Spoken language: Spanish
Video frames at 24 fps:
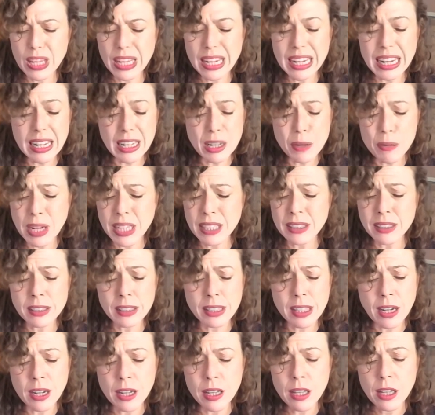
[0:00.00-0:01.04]
y la
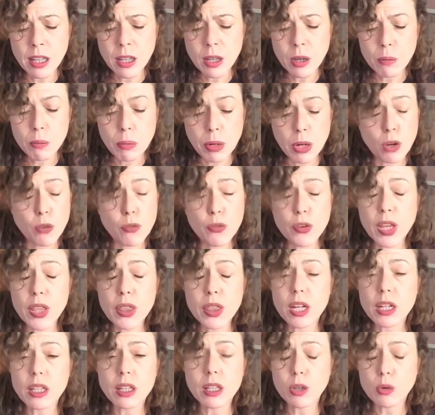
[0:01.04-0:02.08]
levanta para
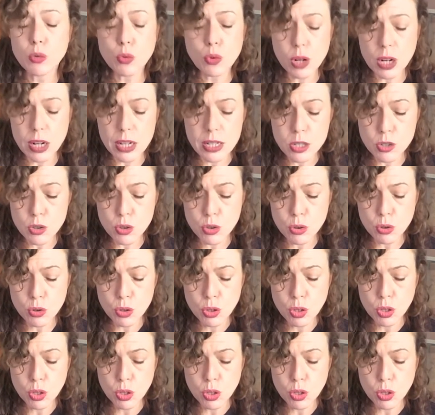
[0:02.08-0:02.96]
ofrecerte un resto,